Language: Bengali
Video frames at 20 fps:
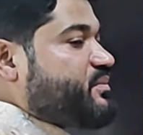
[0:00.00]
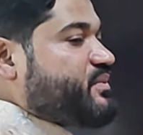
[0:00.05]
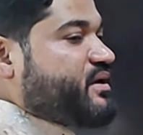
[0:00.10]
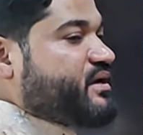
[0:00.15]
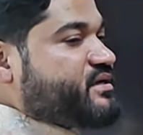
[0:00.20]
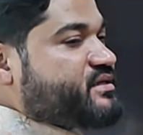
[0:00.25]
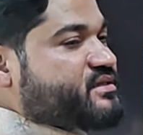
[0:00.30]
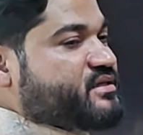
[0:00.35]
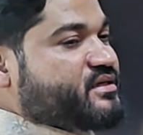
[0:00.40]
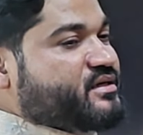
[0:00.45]

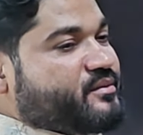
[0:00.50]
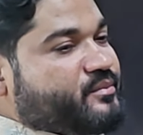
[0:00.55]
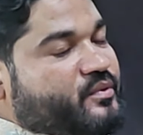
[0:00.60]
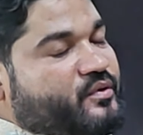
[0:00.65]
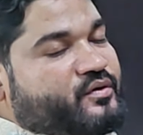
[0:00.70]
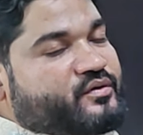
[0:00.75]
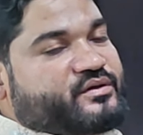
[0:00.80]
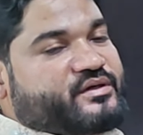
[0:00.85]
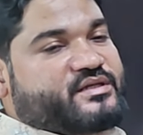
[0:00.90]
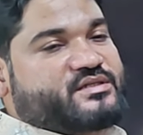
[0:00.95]
সাপ্লাই সেটা
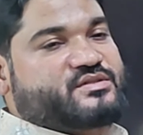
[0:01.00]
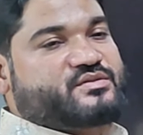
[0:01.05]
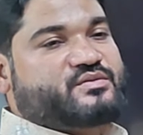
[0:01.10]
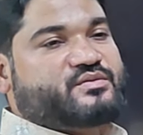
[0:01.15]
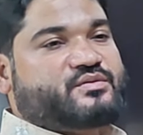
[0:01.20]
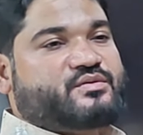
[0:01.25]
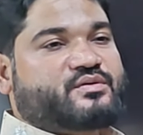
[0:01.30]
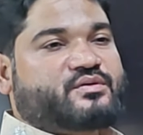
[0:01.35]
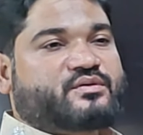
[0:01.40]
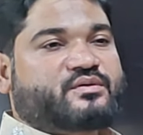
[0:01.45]
ভোল্টেজ
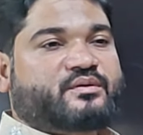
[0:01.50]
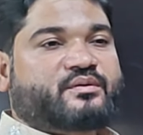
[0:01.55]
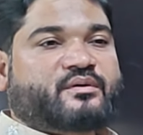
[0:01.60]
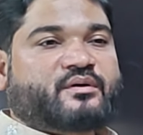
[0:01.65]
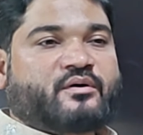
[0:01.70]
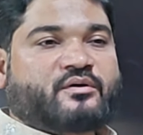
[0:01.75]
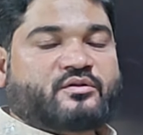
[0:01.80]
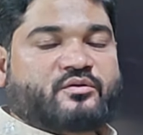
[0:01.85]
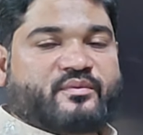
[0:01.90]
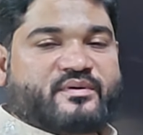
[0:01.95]
হোক
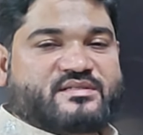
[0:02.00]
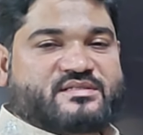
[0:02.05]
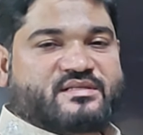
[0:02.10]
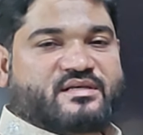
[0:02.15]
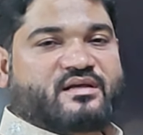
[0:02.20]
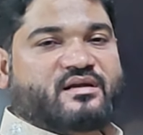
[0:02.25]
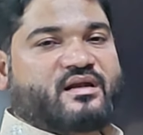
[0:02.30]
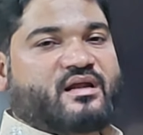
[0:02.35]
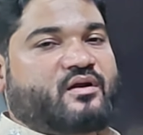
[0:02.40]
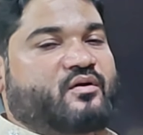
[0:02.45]
অথবা
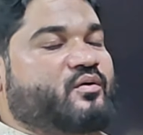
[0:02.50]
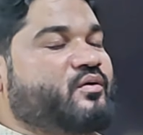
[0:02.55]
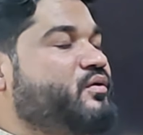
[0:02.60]
সিগন্যাল